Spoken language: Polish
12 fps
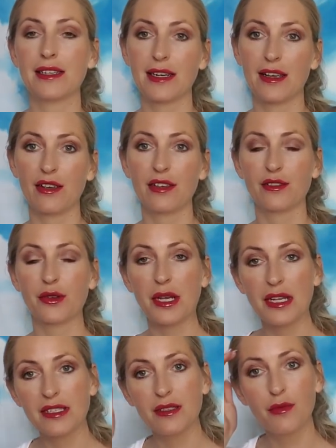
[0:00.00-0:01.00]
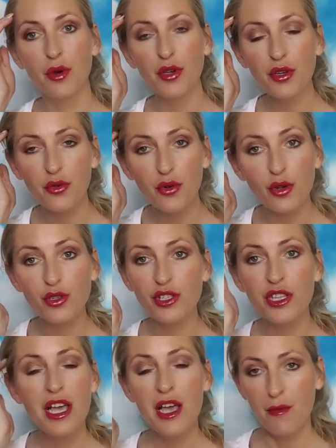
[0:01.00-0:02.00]
że z okazji moich
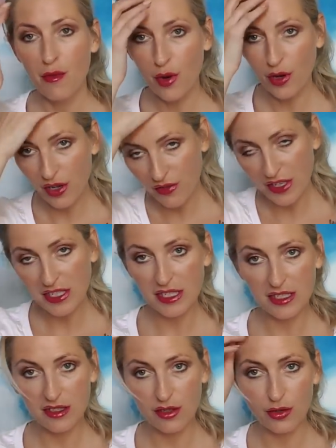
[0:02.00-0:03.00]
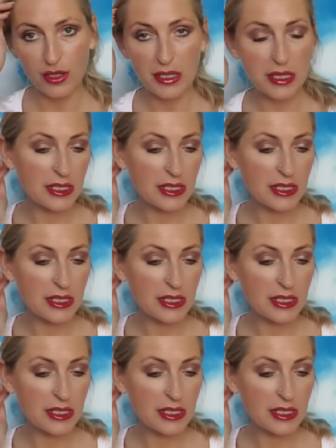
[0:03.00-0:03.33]
urodzin mogę wejść na stronę,